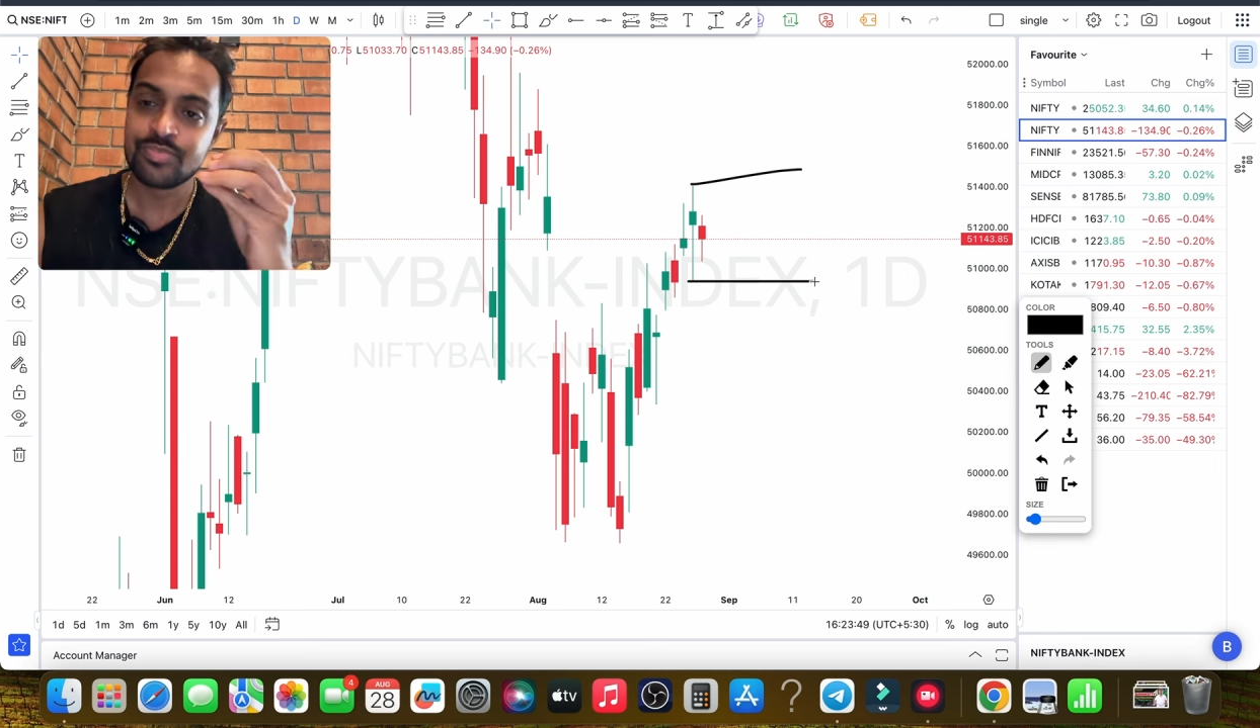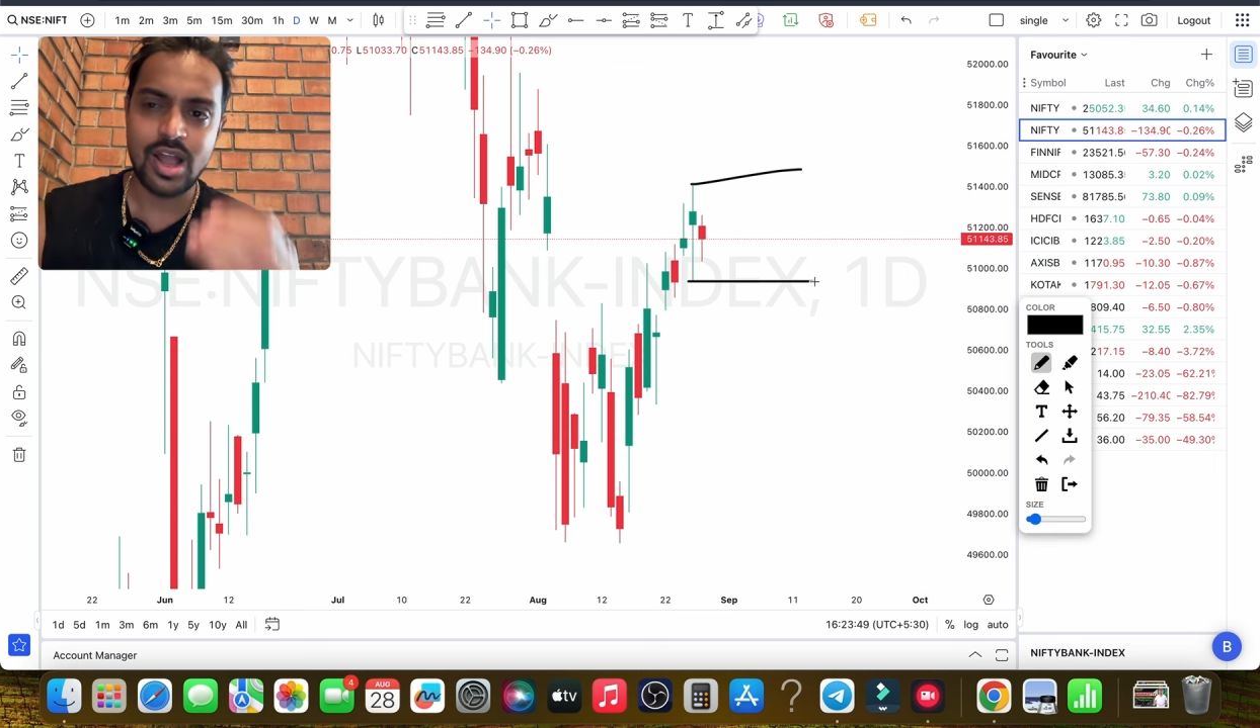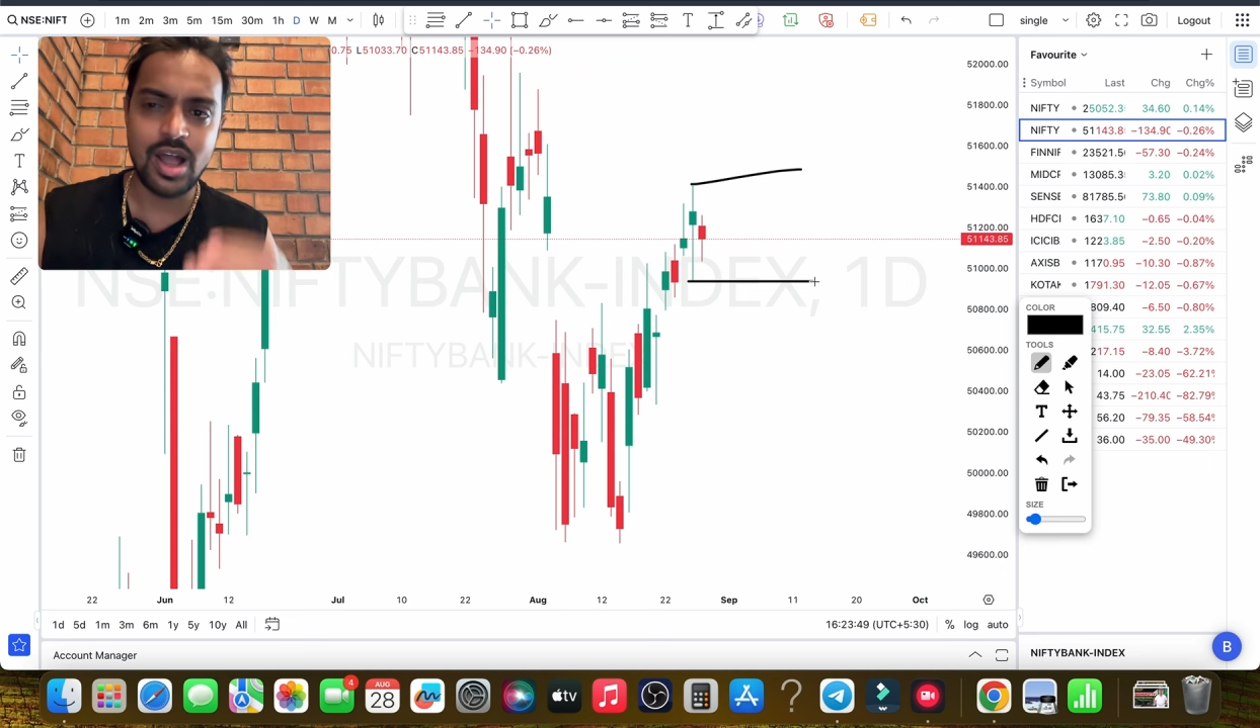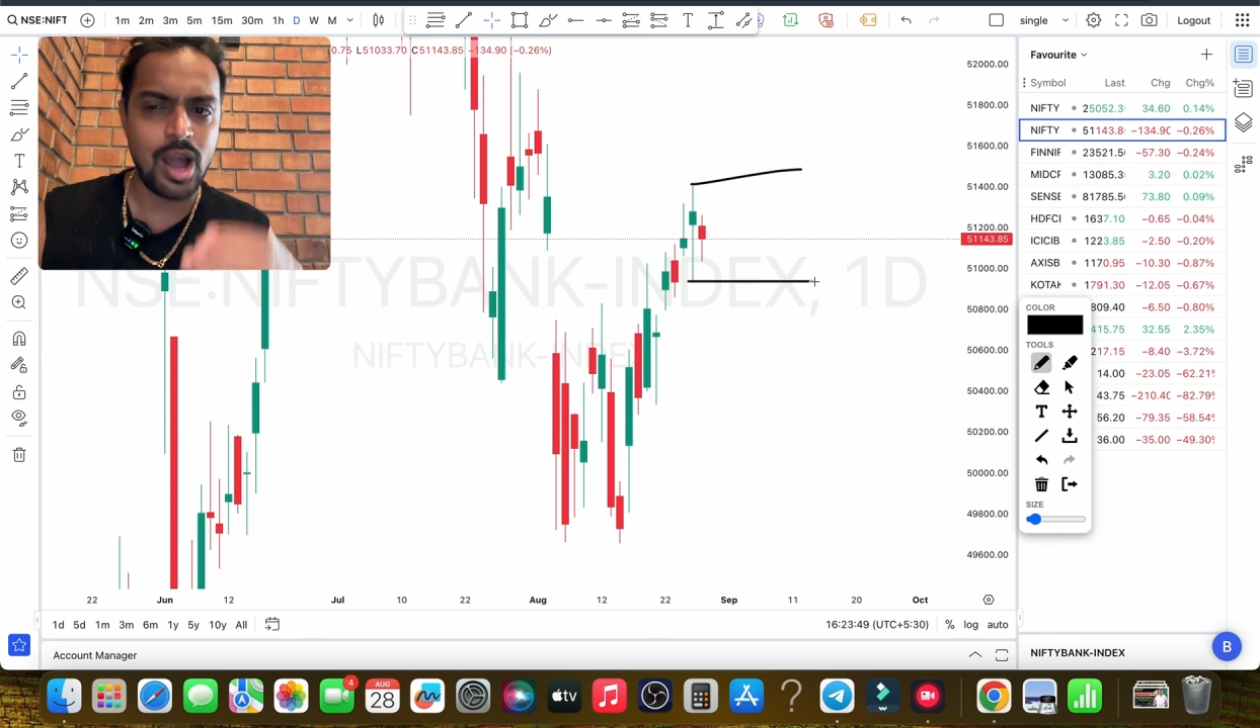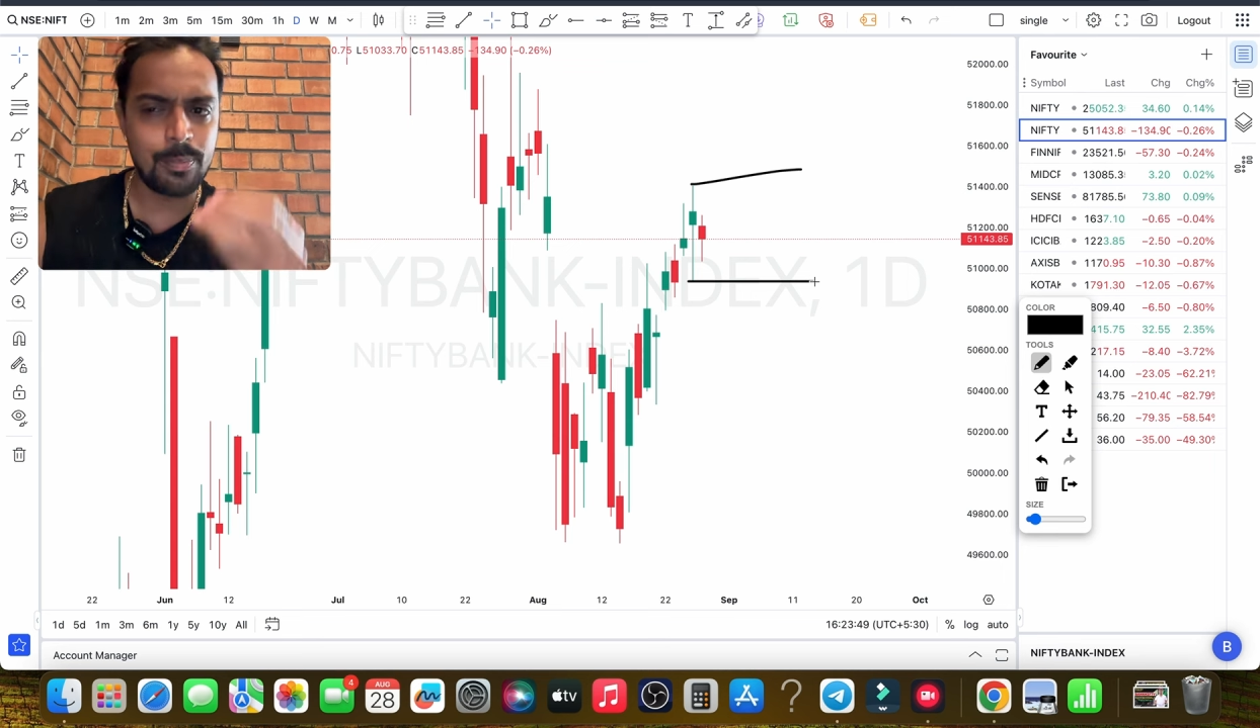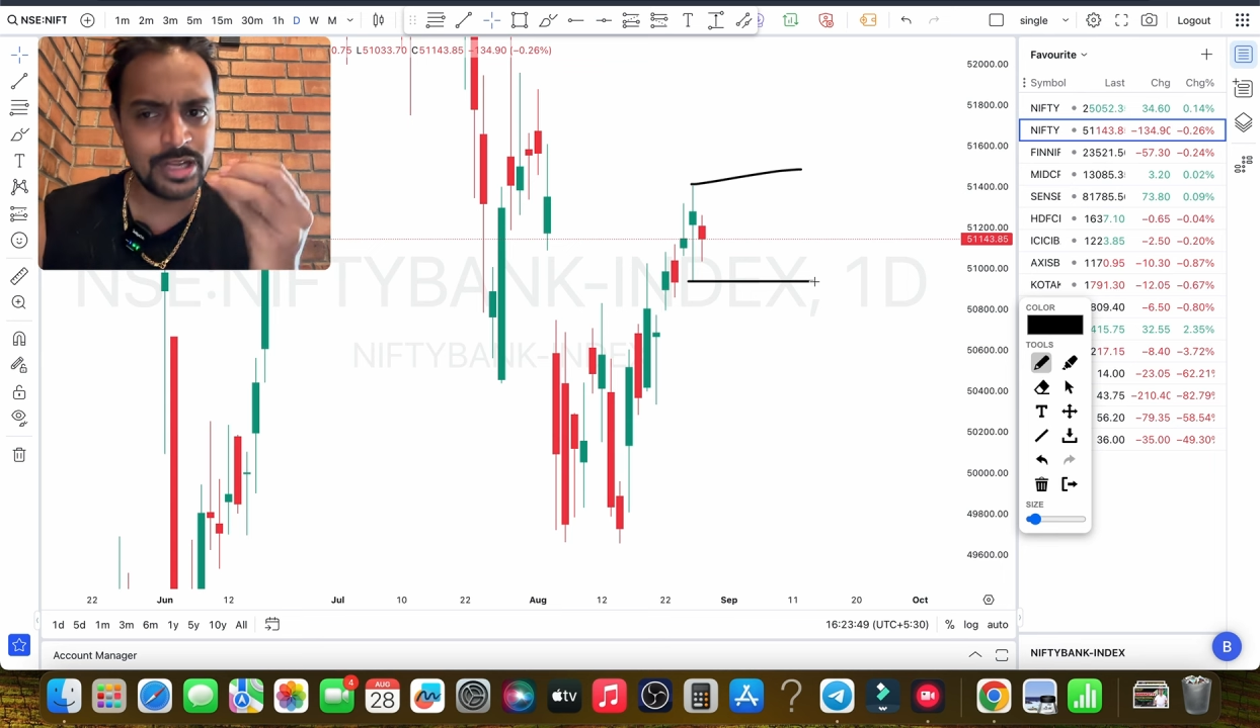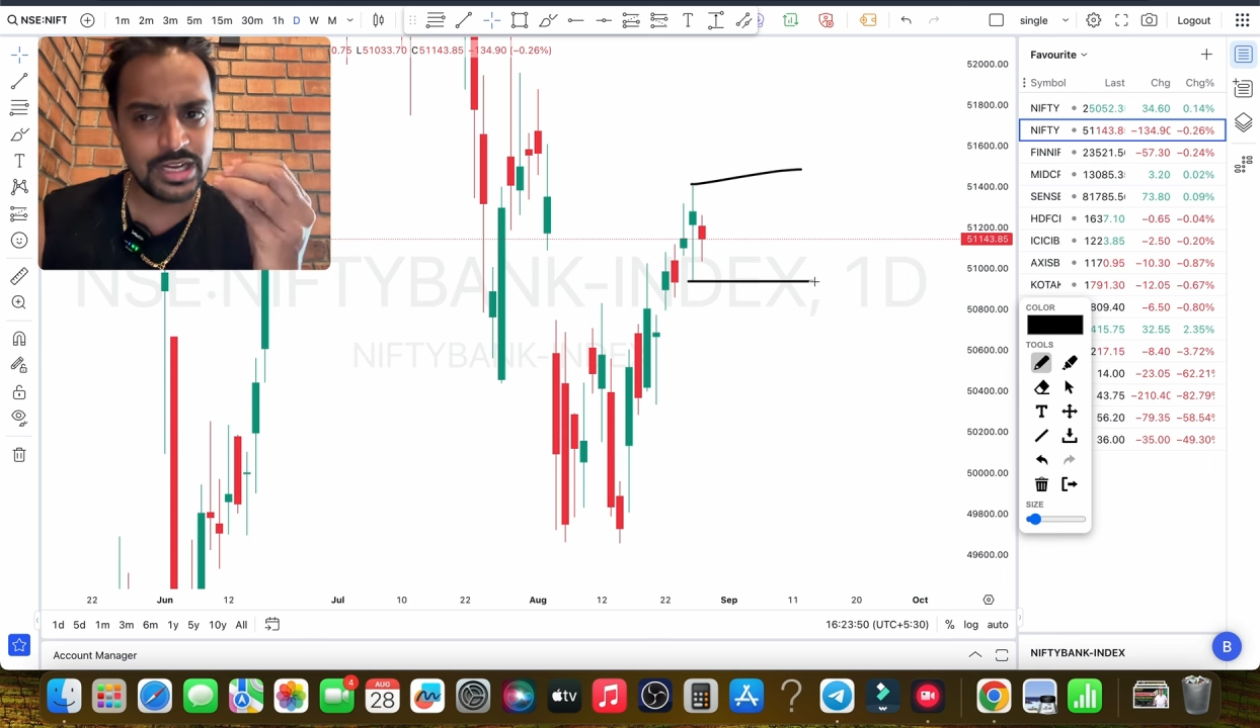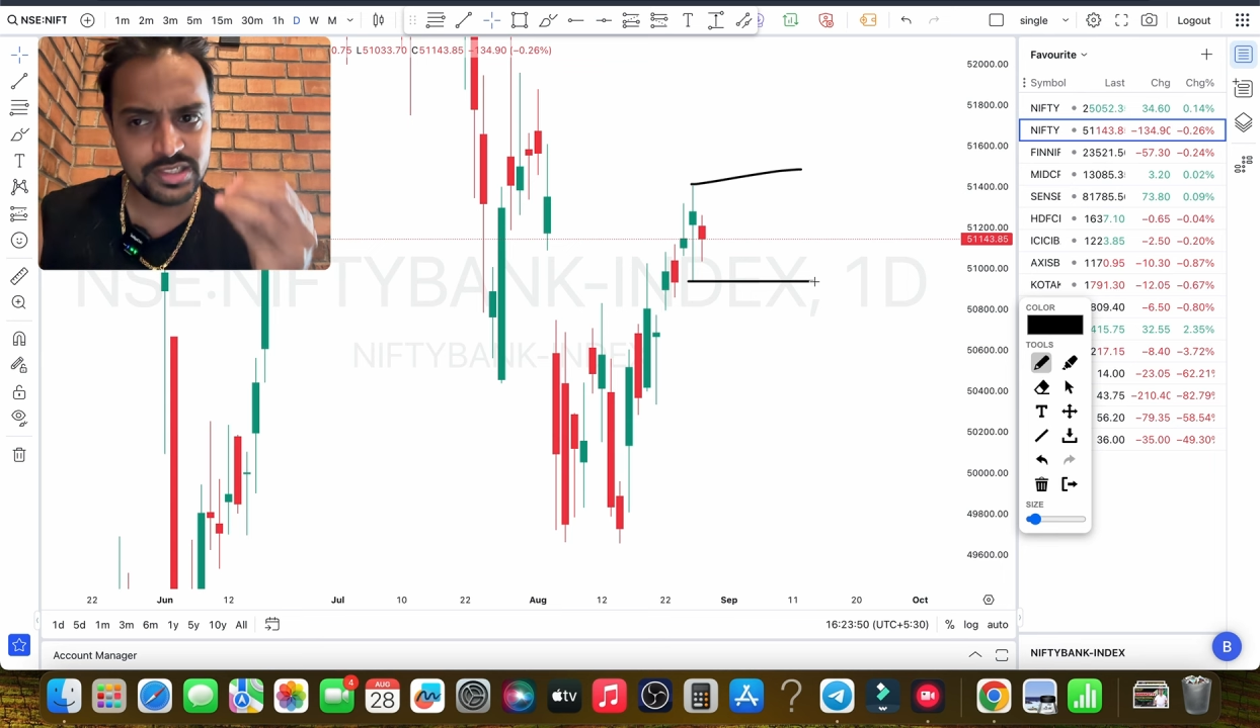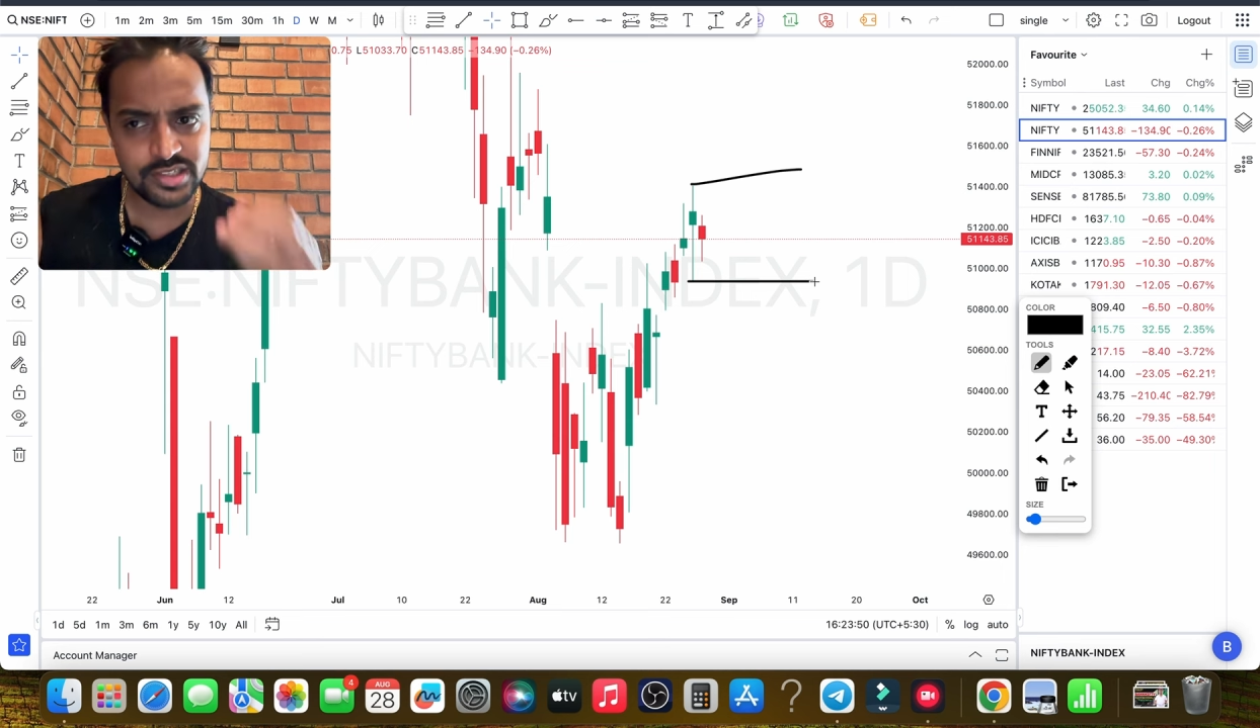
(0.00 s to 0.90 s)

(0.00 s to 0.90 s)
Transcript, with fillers: तो आपने आज